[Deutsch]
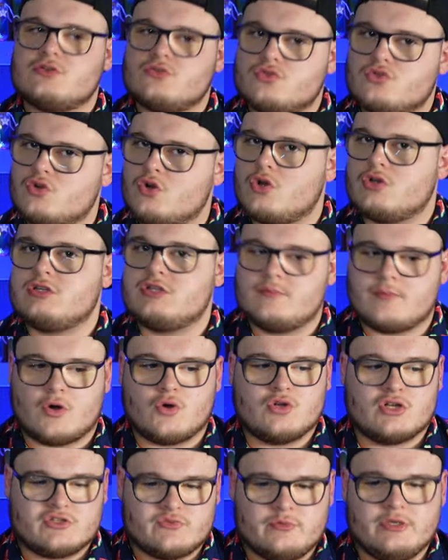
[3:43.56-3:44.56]
es halt auch Leute, die
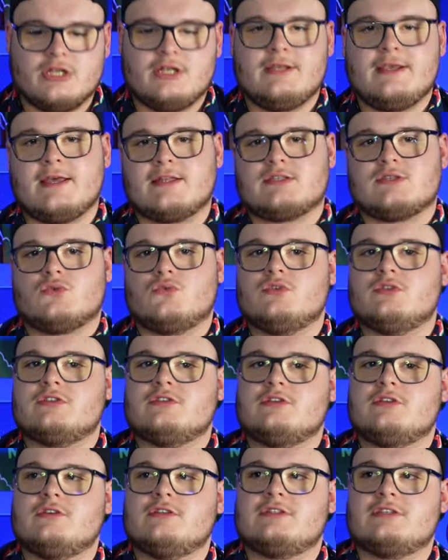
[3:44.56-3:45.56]
brauchen das Mehl jetzt. Und
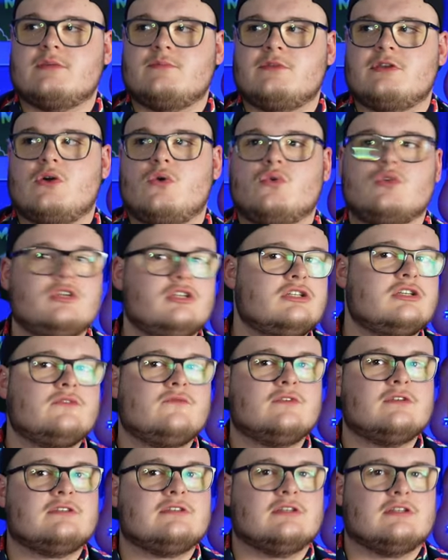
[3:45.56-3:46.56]
es gibt ja auch nicht
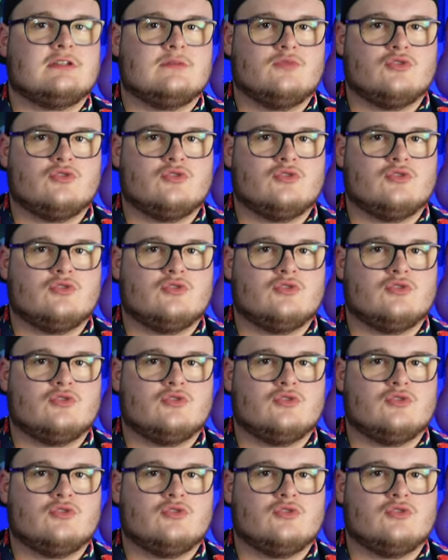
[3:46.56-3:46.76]
Infizierte.